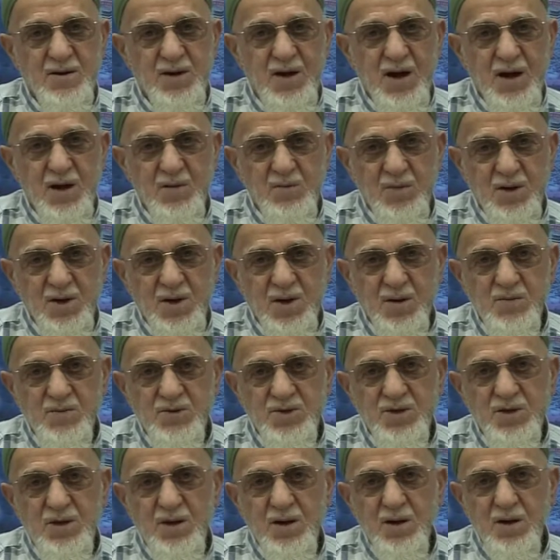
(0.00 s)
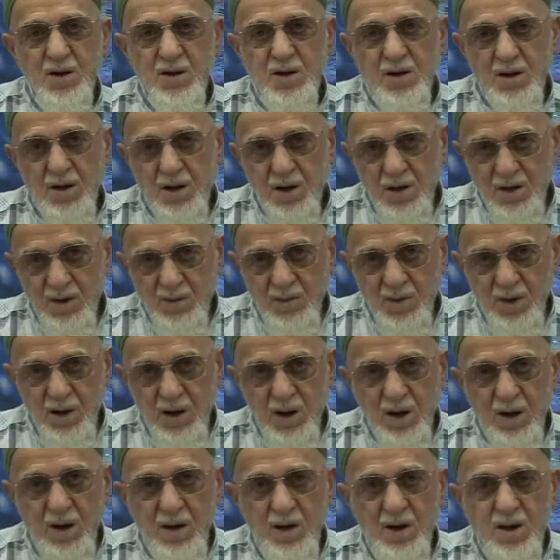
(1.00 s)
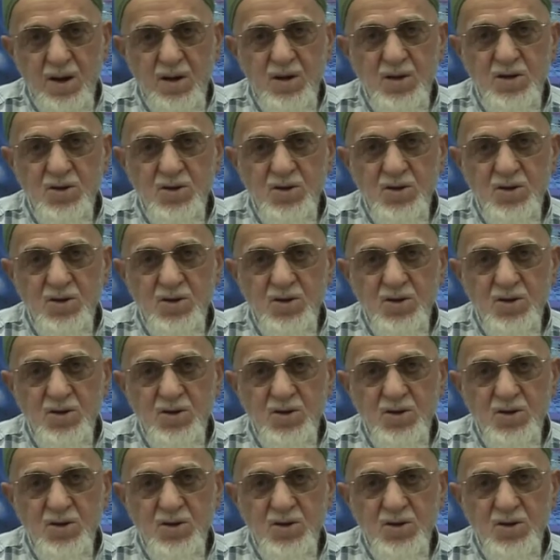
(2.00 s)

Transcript: Yani bir kimse hanımına